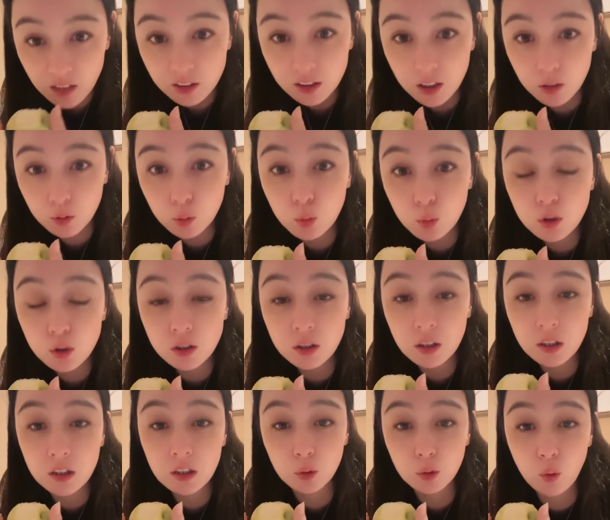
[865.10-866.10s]
成都吃
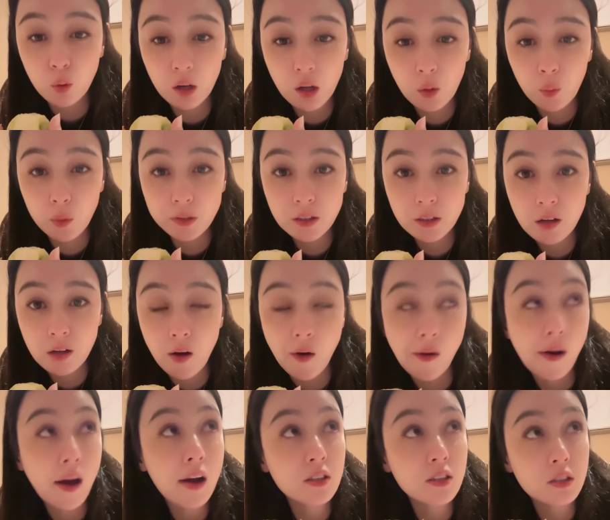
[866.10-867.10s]
的可多了，我正
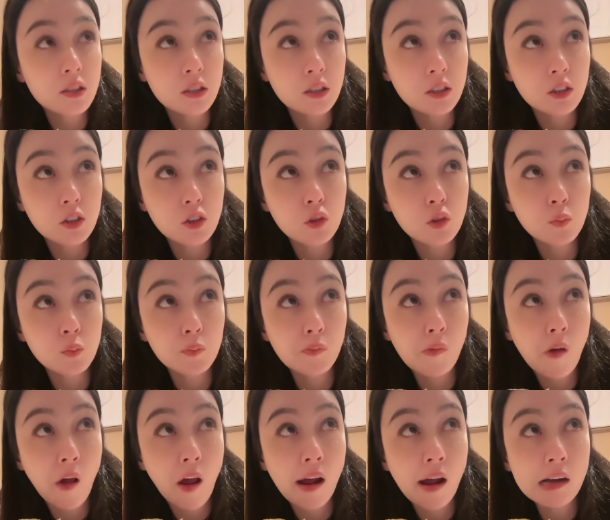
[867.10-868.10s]
好二十，
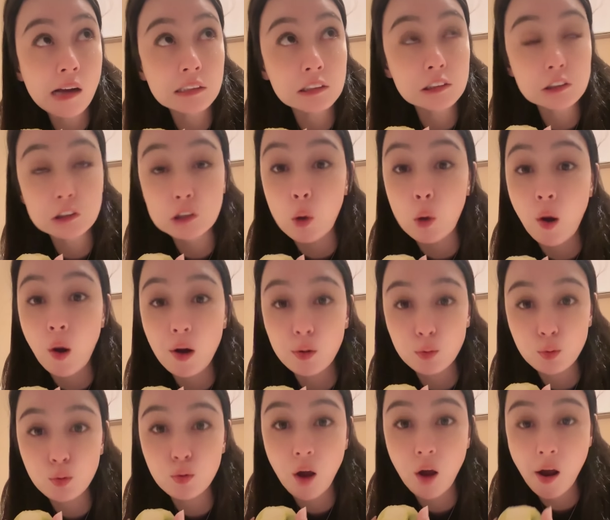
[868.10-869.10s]
二十九号
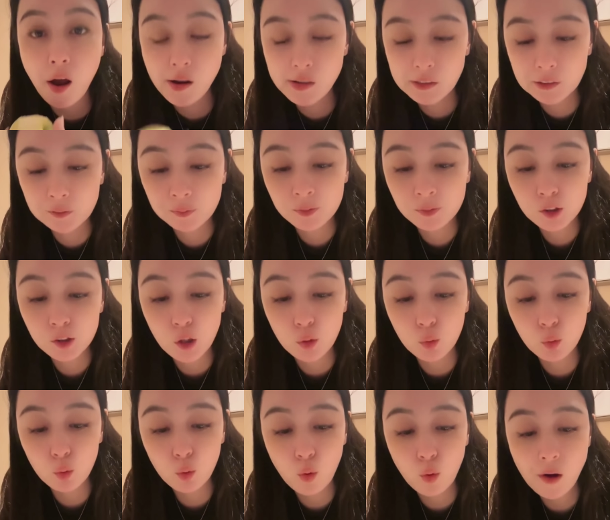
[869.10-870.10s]
去。
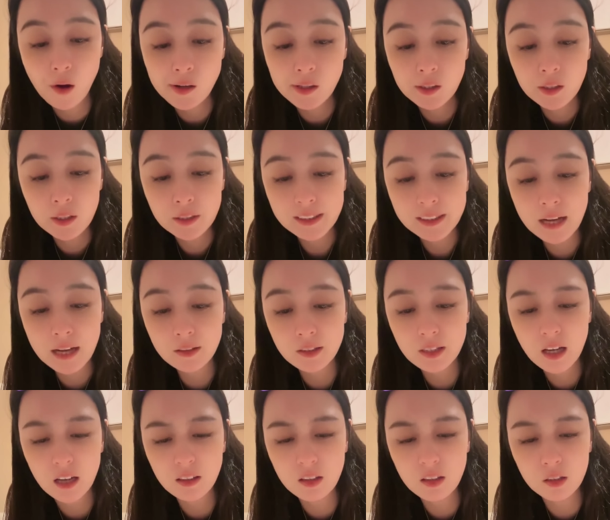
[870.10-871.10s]
成都参
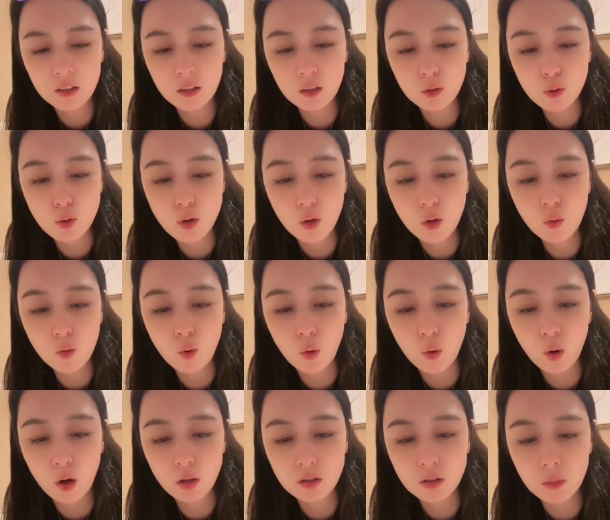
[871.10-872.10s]
加那个全
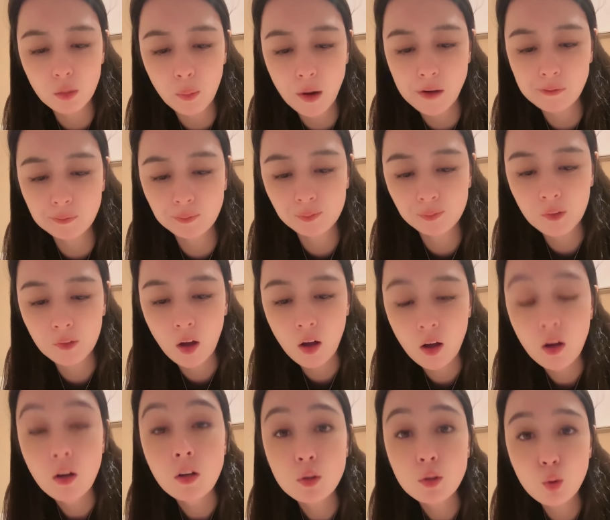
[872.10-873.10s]
国什么，
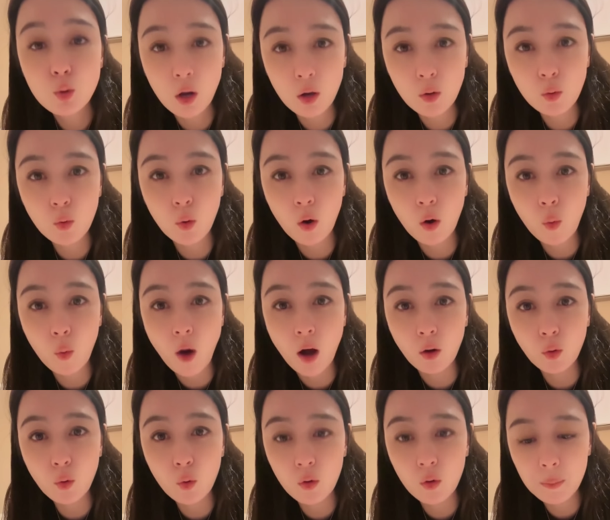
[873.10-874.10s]
全国
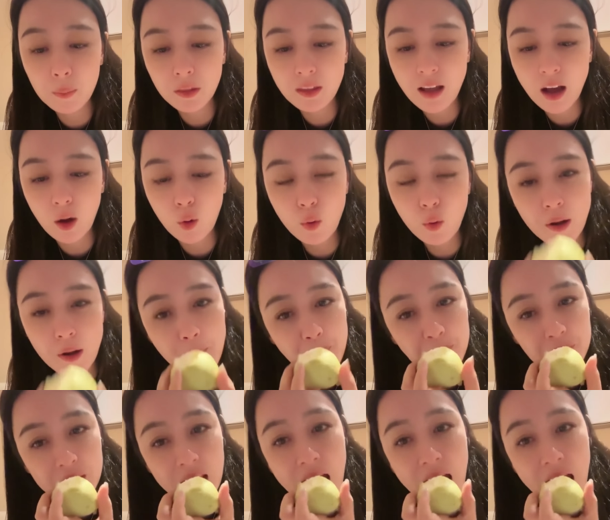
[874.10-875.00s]
网络文明大会，